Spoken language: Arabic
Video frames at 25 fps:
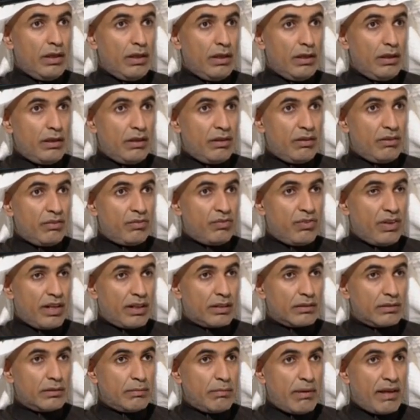آه،
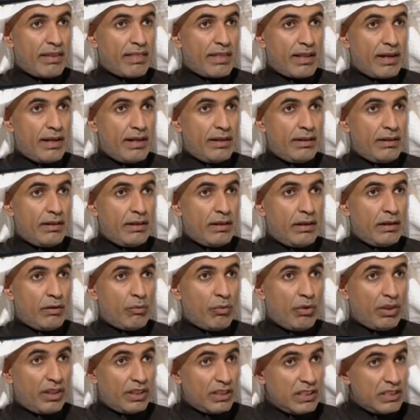فقد مثلا
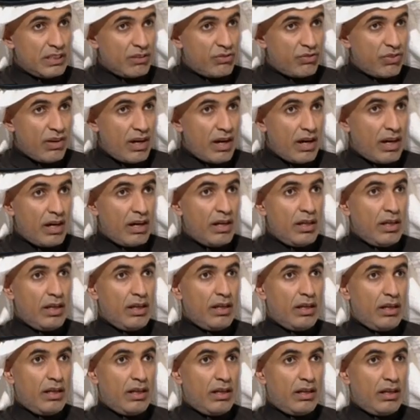وظيفه آه،
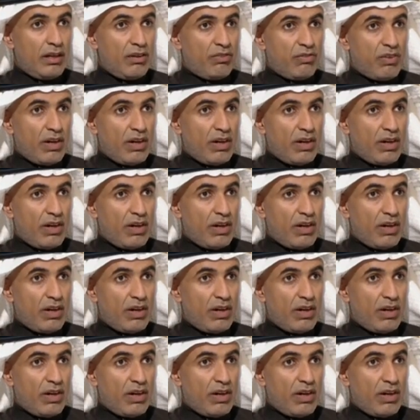صح.